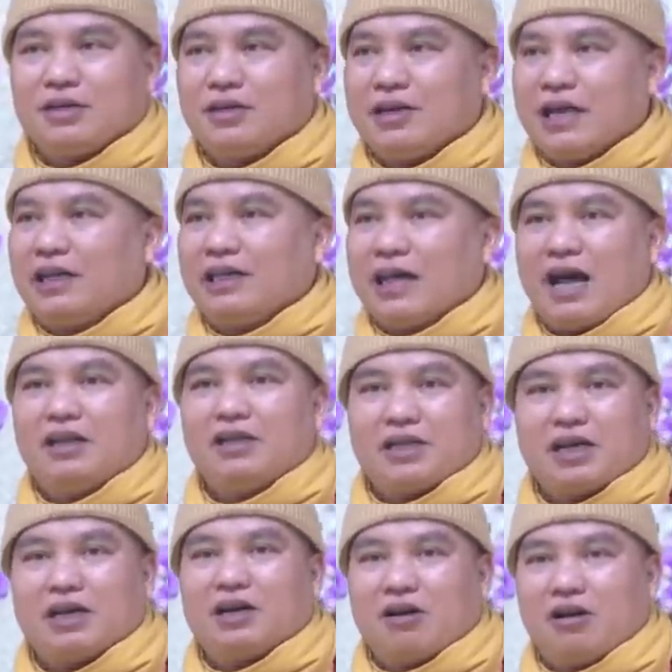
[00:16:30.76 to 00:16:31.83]
đại tá thì
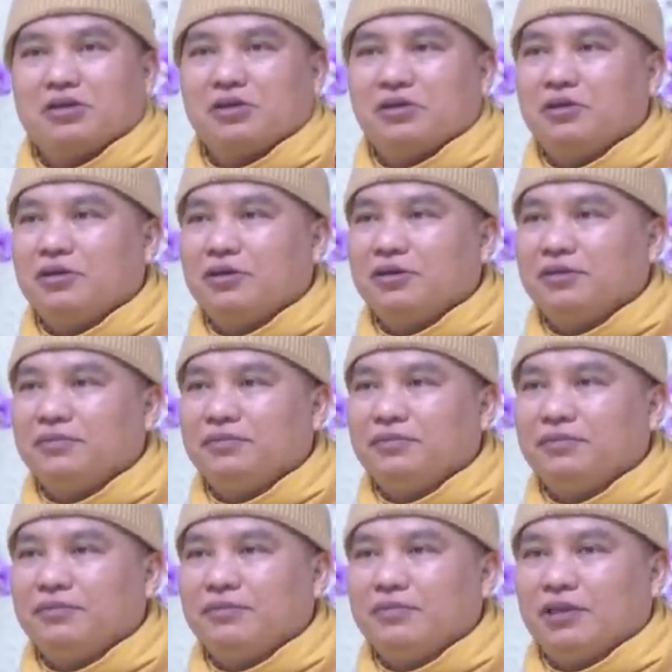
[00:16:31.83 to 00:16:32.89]
chắc là có rồi
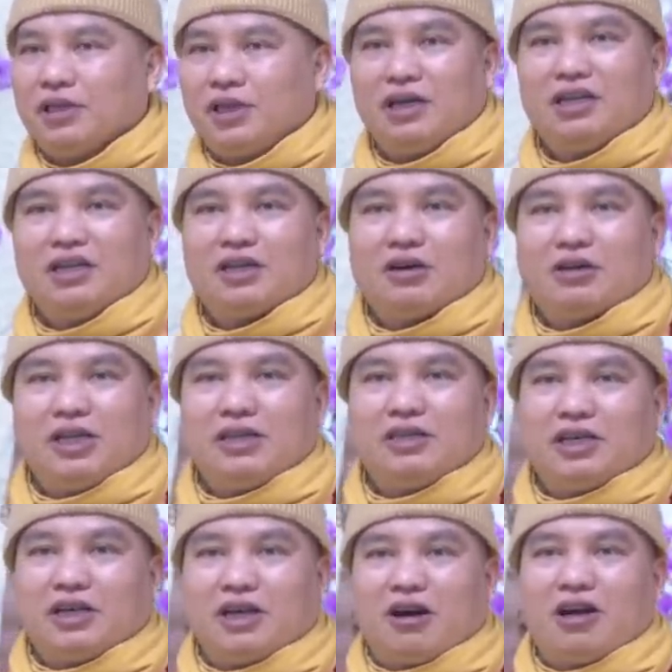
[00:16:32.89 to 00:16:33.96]
tướng thì có thể
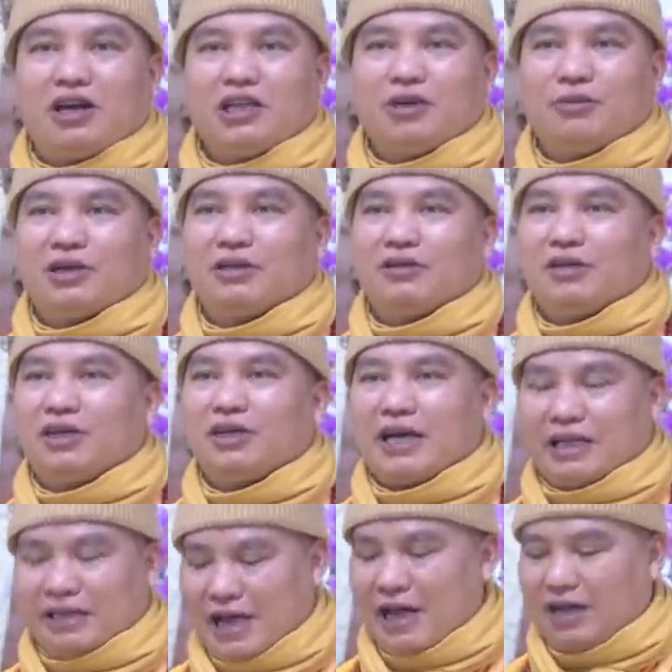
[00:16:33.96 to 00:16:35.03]
chưa có nhưng mà tôi nghĩ
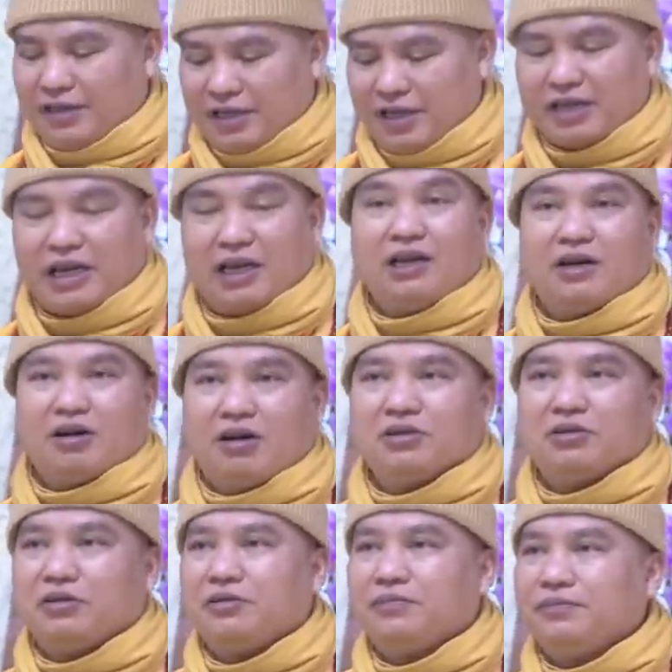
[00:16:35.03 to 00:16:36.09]
đại tá thì chắc chắn là có rồi